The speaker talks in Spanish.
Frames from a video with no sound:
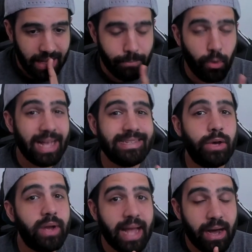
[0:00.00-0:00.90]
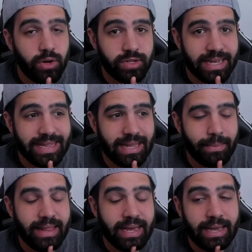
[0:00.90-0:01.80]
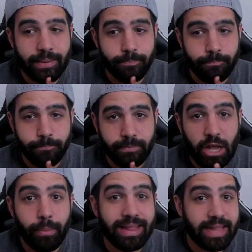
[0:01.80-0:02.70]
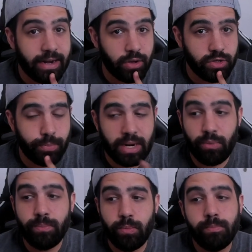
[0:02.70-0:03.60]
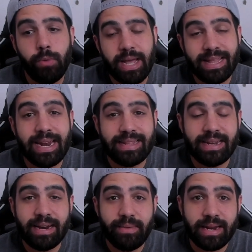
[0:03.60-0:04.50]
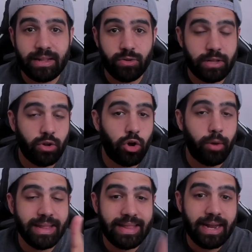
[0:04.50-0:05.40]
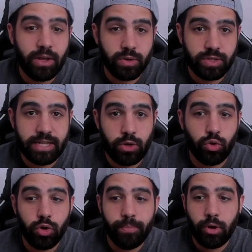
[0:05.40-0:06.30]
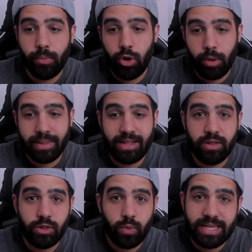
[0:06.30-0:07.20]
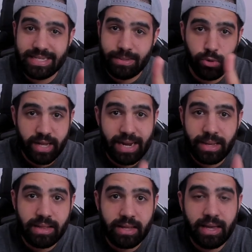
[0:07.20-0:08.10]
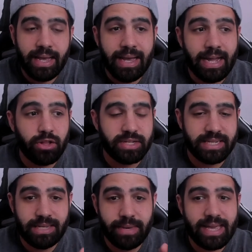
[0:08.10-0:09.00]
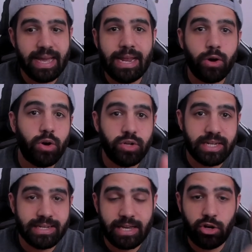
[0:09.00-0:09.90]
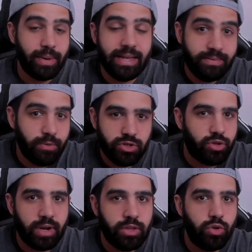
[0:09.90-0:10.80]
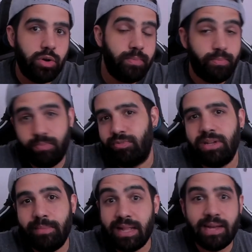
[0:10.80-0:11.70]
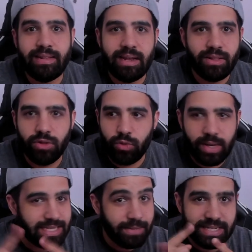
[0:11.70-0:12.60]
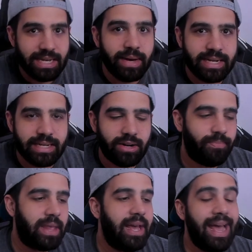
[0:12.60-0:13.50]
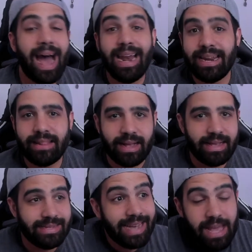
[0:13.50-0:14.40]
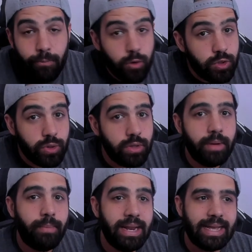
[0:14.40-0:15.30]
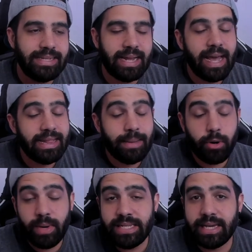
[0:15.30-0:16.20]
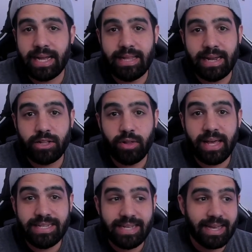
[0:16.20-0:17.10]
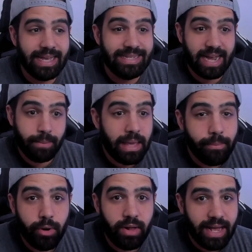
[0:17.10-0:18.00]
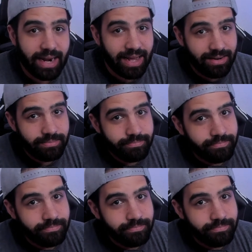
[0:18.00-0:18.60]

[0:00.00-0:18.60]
Puede que sea un caos en tema de, mm, comentarios, porque voy a tener que tener abiertos tanto los comentarios de YouTube como los comentarios de Twitch simultáneamente. Entonces, si veis que leo cosas que no veis vosotros en YouTube, posiblemente las estoy leyendo en Twitch y viceversa, ¿no? Alertas, quizá haya mucho, ¿vale? Quizá la gente aproveche en el directo de Isaac y se haga miembro del canal.